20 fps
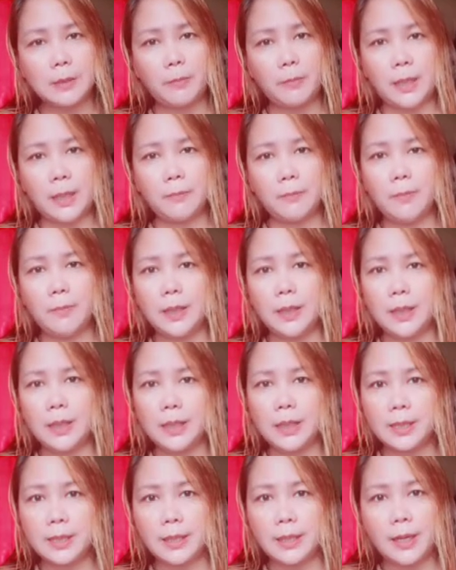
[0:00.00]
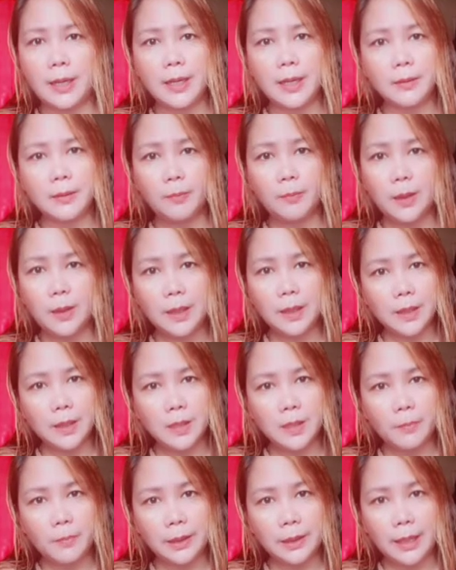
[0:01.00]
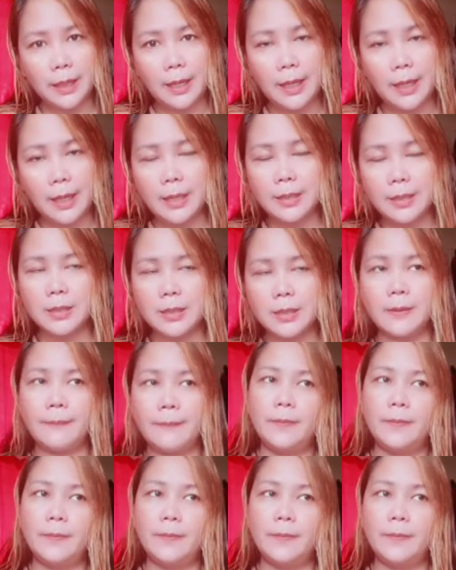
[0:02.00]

5 minutes, 8 minutes pataas,